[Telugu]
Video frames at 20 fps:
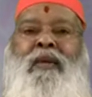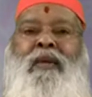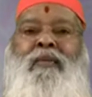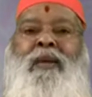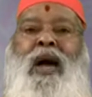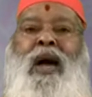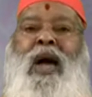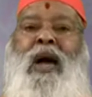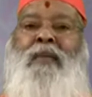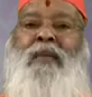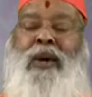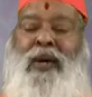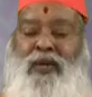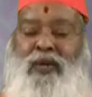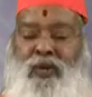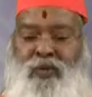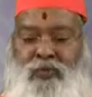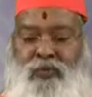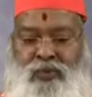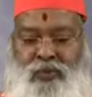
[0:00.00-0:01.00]

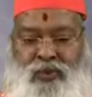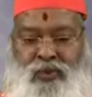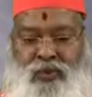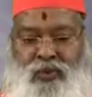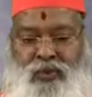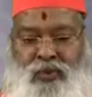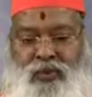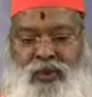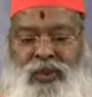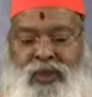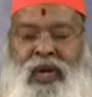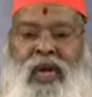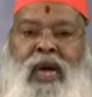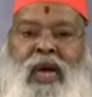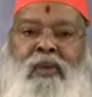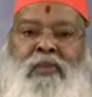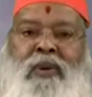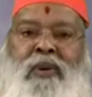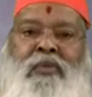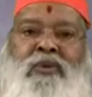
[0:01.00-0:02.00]
మహాభారతం పూర్తిగా
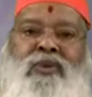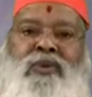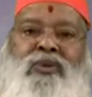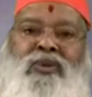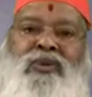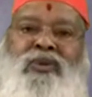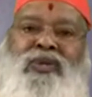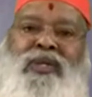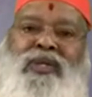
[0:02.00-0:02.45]
జ్ఞాపకం వస్తుంది